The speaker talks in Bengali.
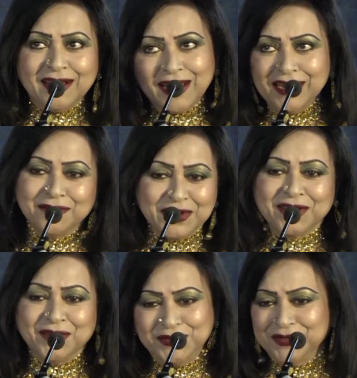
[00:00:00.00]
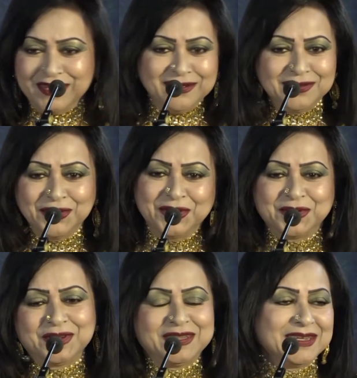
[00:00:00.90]
আল্লাহ আমাকে অঞ্জনা তৈরি
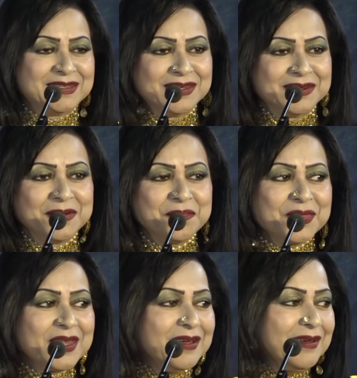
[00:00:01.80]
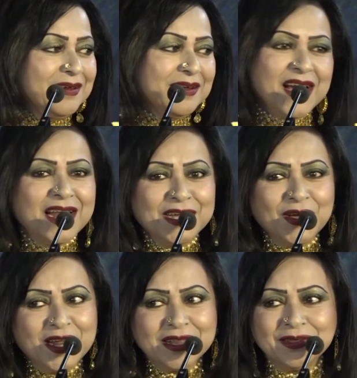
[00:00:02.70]
করে দিয়েছেন খালি
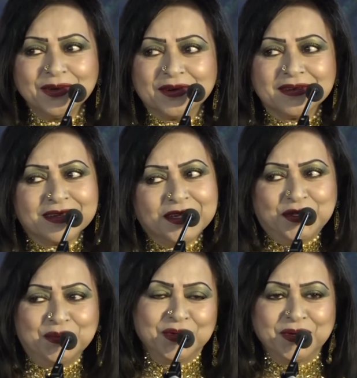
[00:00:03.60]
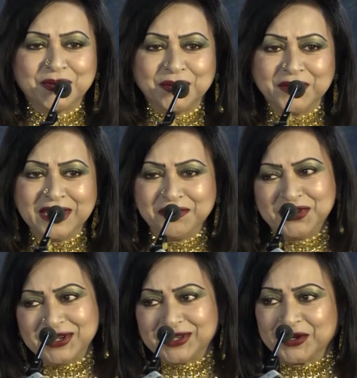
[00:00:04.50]
গলায় তো কিছু মনে করবেন আমি
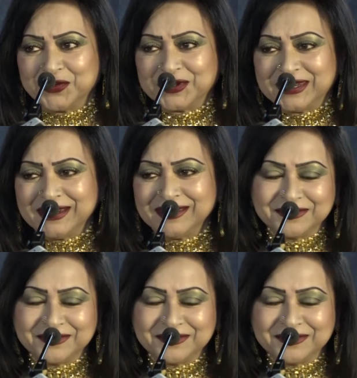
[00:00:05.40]
চেষ্টা করছি